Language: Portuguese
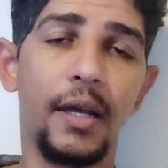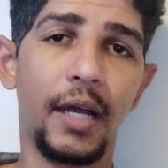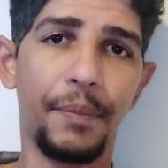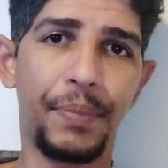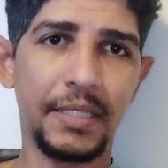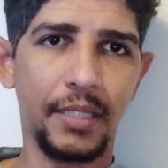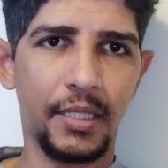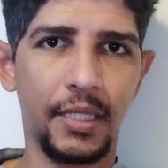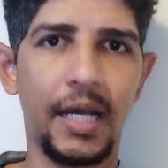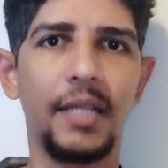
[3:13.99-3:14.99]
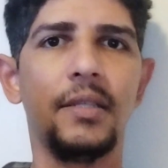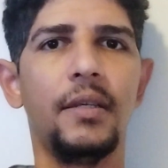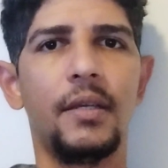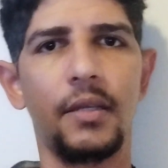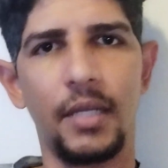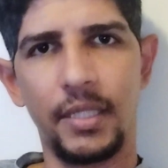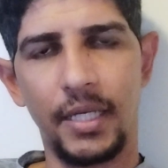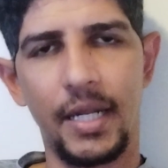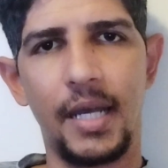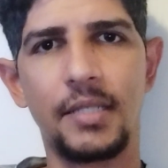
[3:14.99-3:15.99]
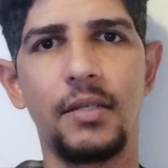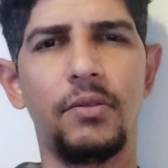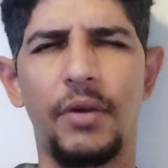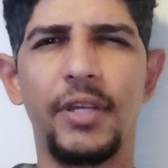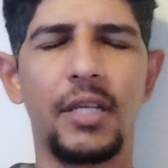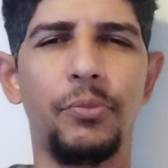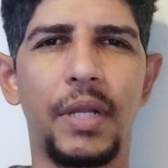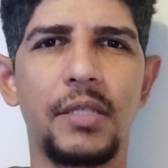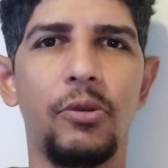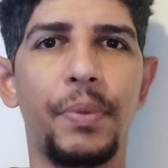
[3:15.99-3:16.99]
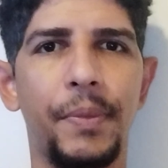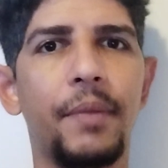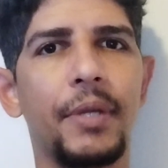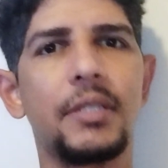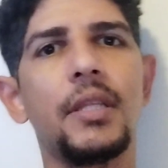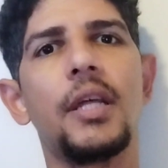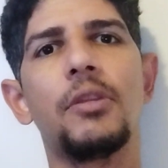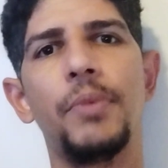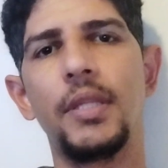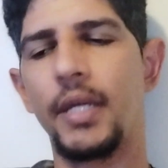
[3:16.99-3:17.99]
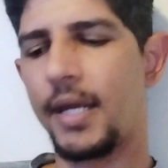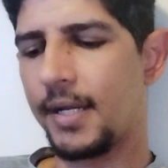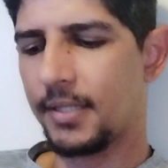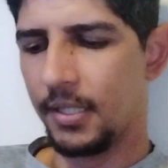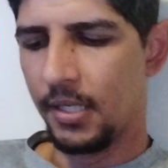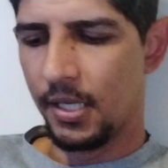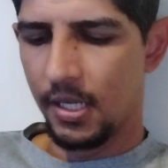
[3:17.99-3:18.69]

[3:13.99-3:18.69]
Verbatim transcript: A peça de identidade é de graça. Na verdade, no Brasil, o primeiro peça de identidade também é de graça.